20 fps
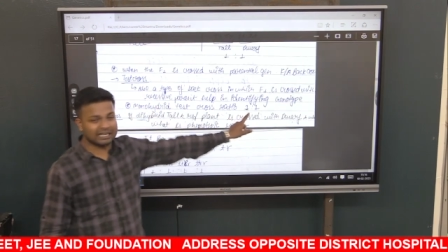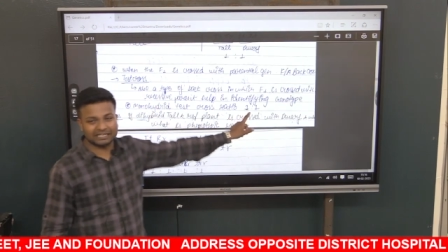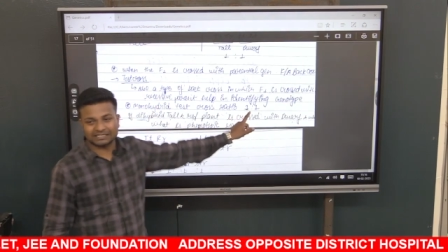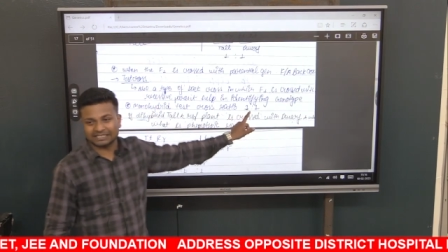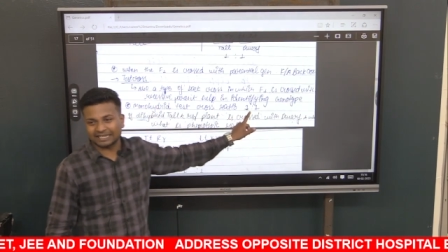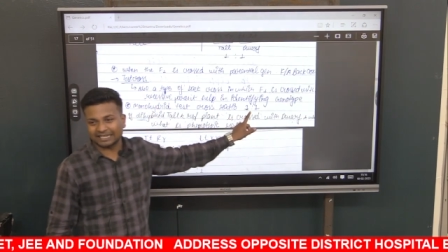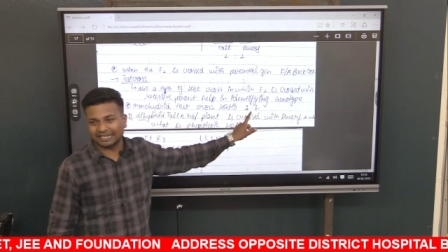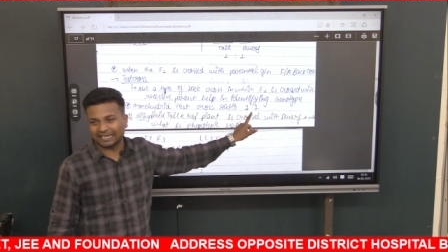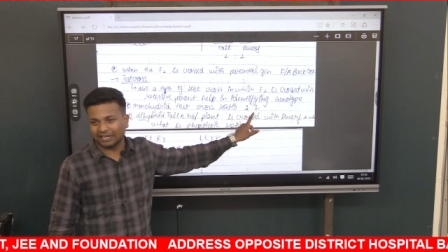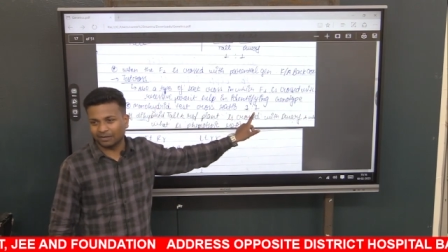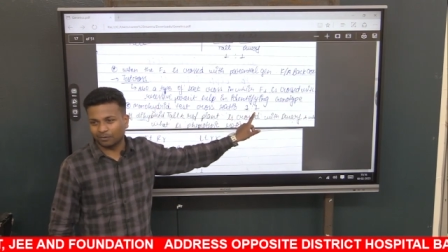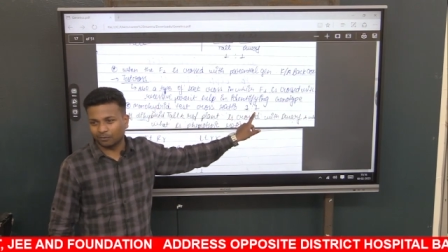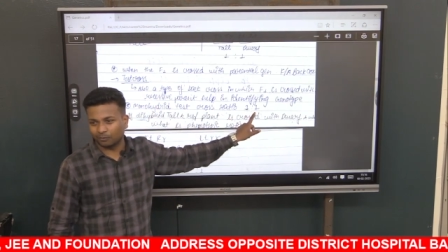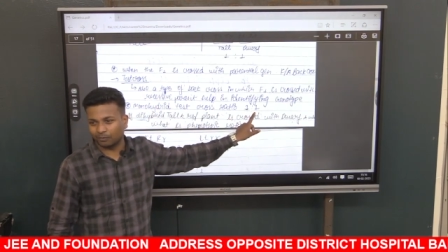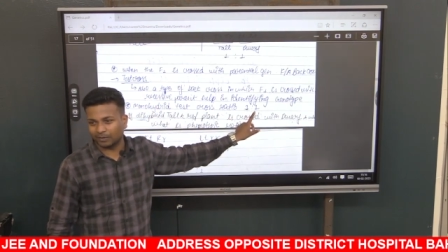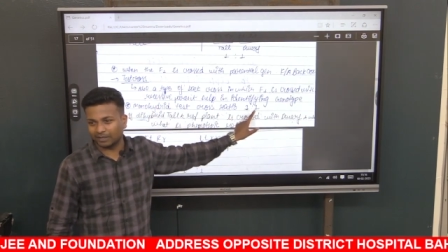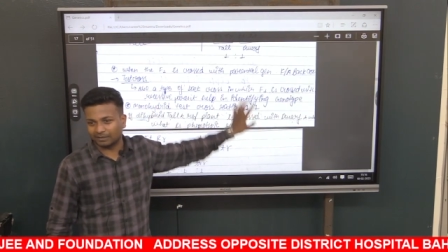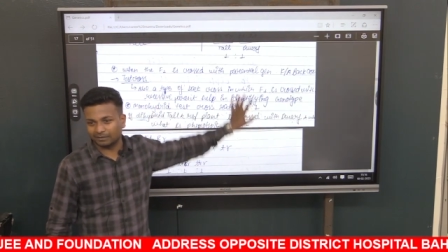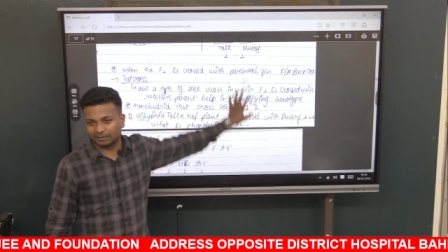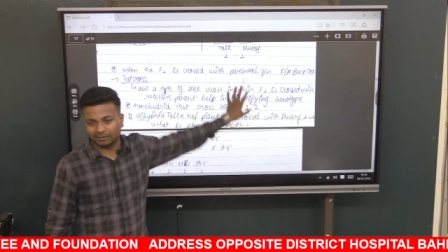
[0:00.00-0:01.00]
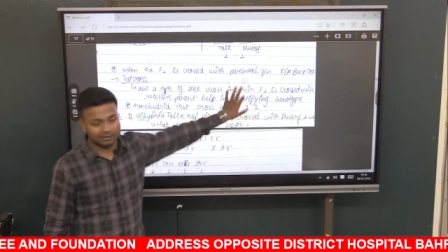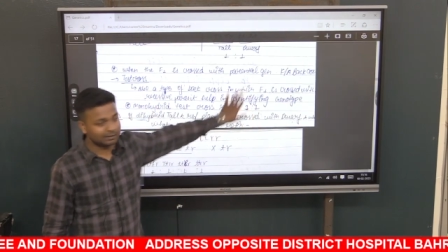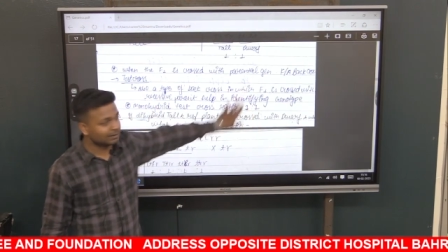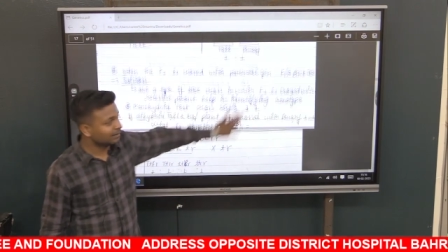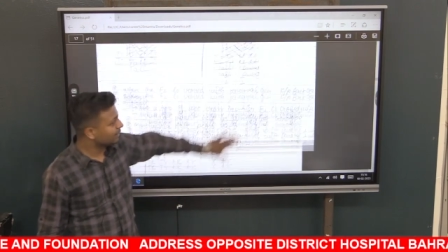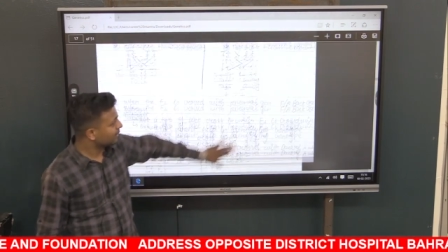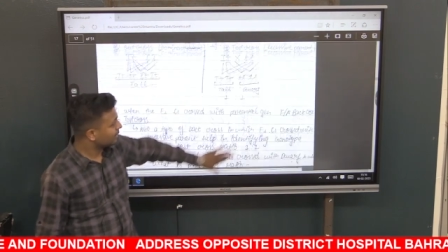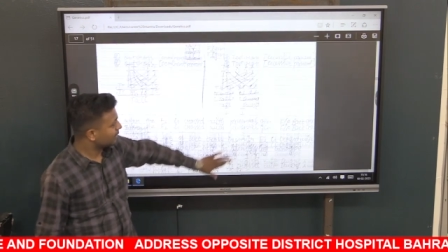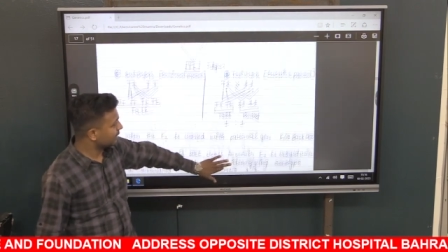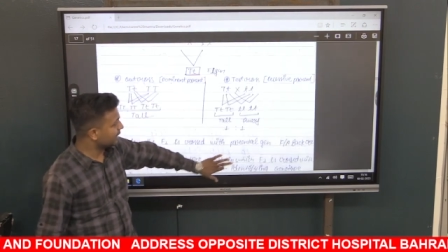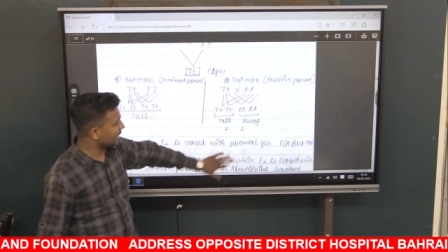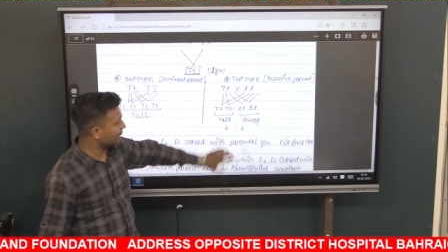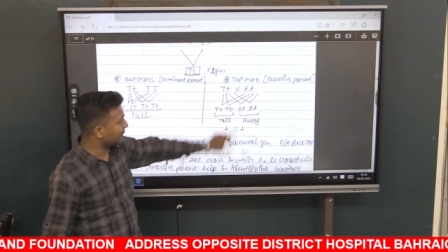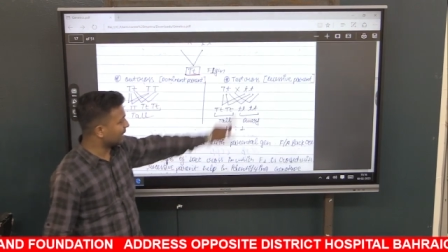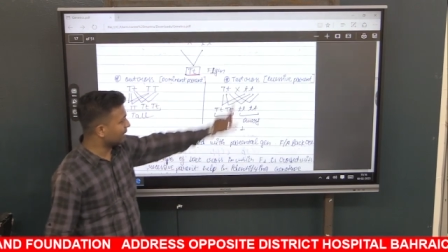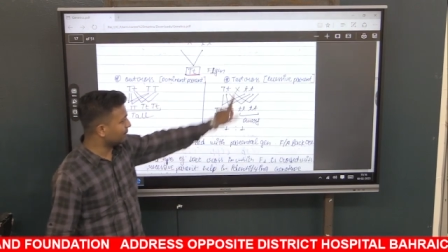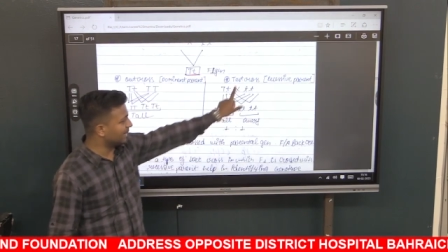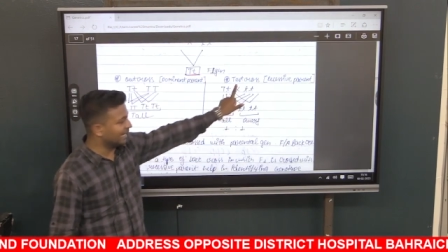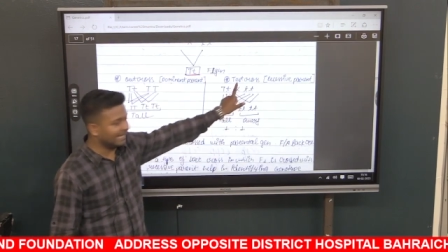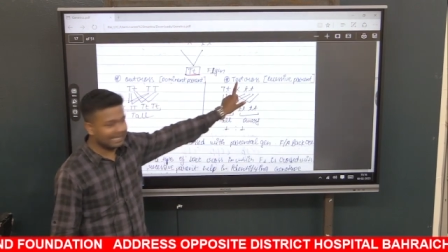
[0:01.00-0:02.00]
जाएगा वन यहां पर
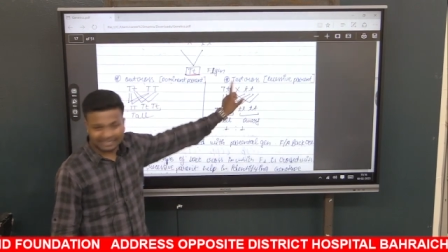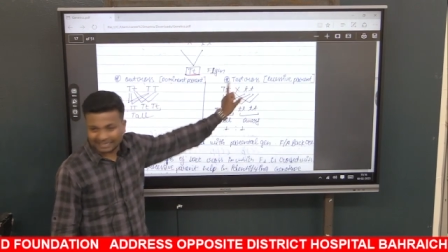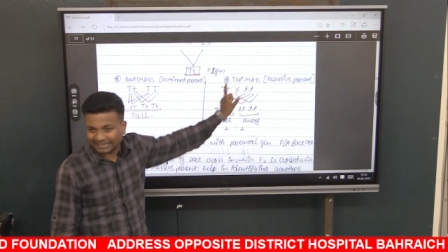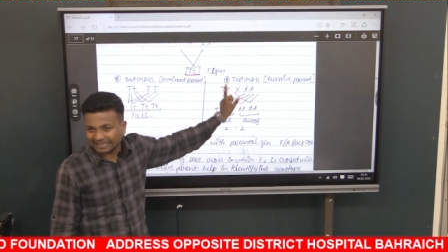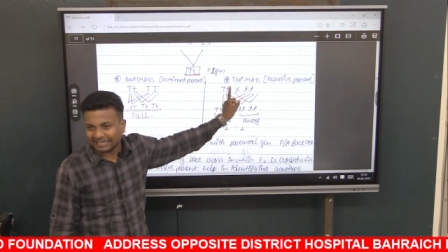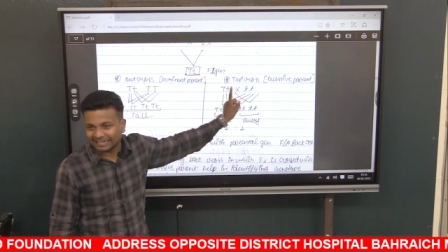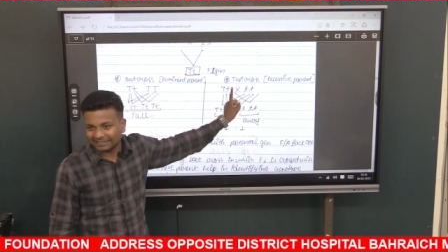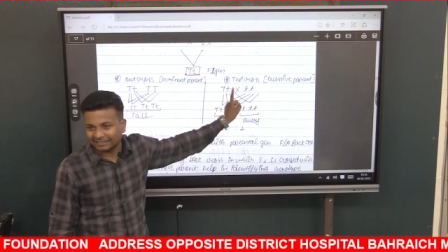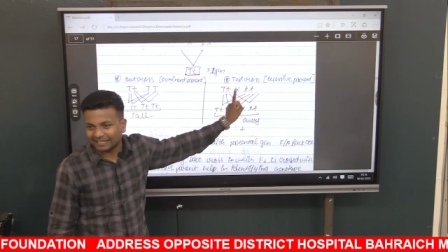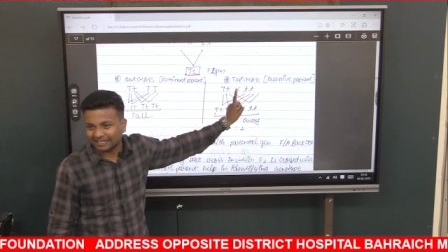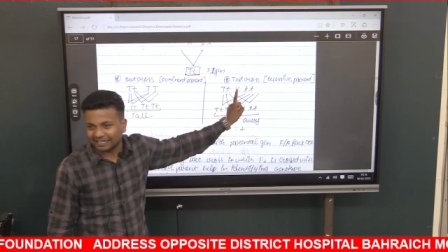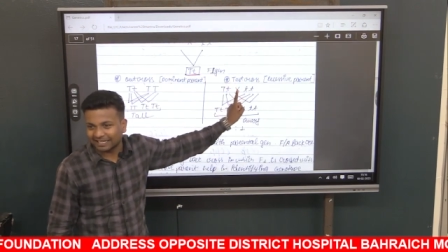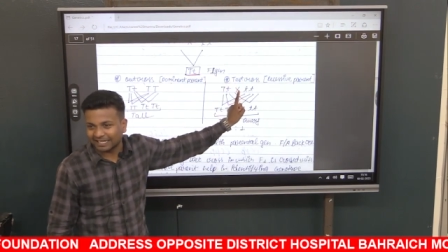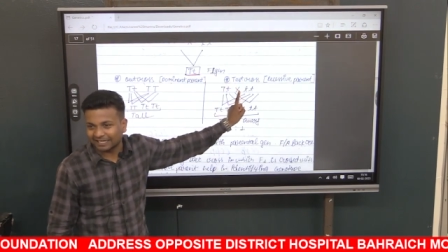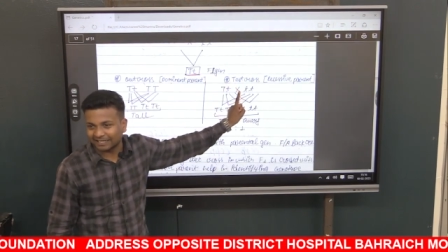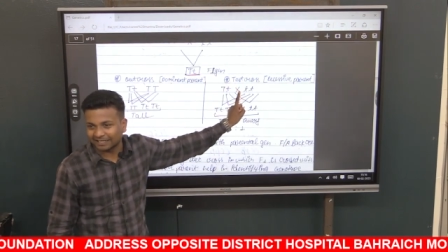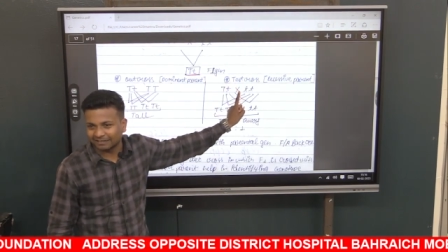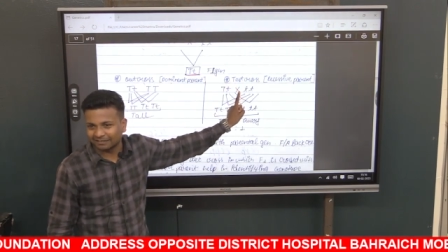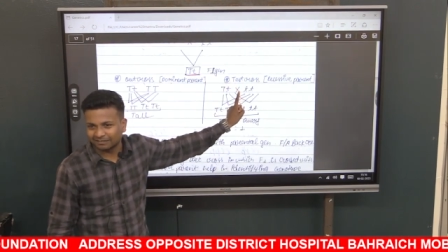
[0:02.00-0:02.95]
हमने एक ही करेक्टर लिया ना